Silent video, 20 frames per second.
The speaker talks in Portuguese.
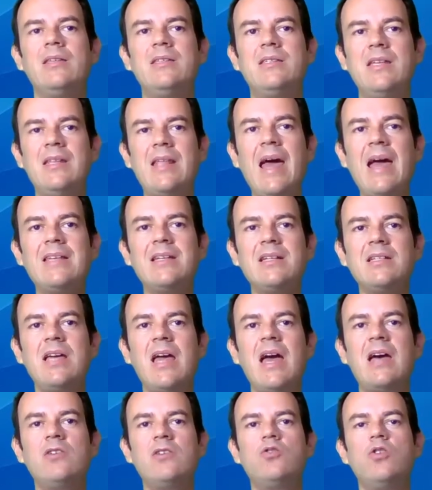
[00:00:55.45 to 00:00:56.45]
cinética de
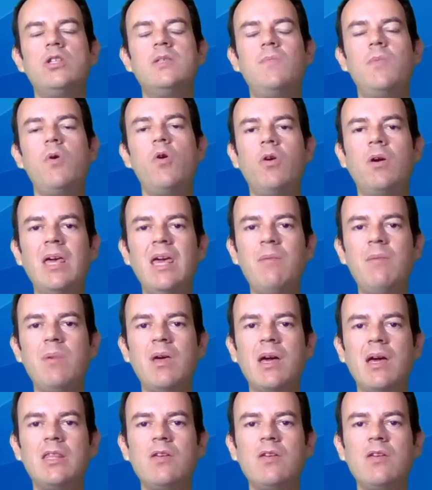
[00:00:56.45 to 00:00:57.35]
reações bioquímicas,